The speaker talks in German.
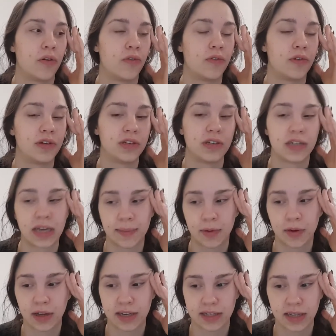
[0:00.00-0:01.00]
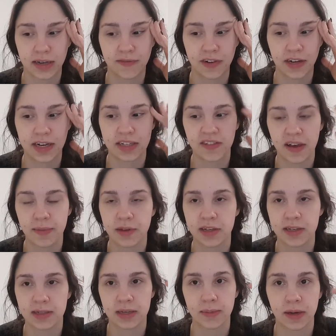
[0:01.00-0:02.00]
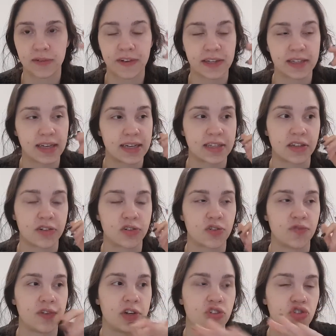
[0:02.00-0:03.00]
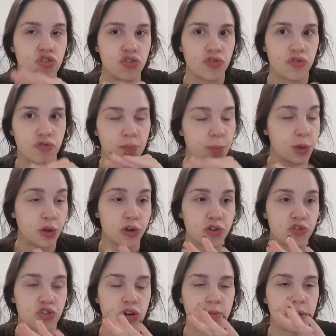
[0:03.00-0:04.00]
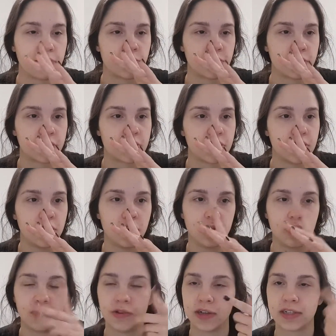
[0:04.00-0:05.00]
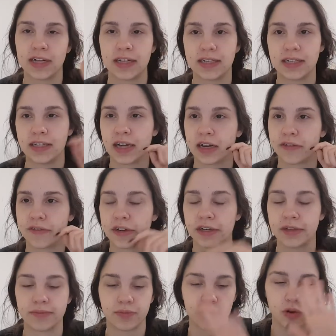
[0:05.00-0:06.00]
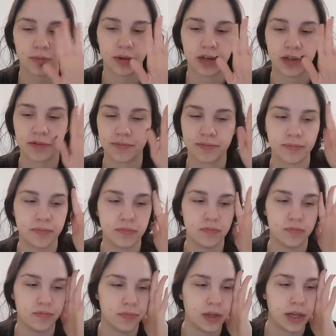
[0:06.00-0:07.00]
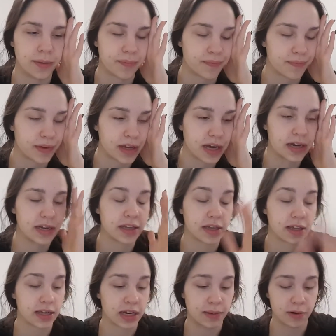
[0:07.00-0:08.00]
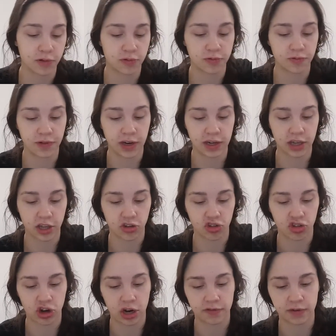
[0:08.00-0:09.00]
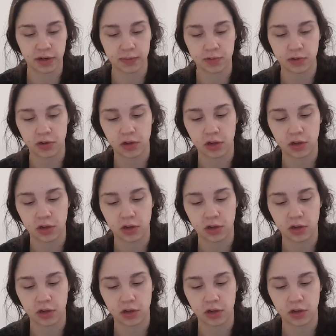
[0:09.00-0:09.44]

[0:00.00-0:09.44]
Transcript: Und ich habe auch gestern wieder das andere Kissen gemacht, weil es gestern schon wieder bedeutend schlimmer wurde. Und jetzt halt die Nacht war komplett, nee, gar nicht. Ich kann ja mal gucken, wie lange ich geschlafen habe.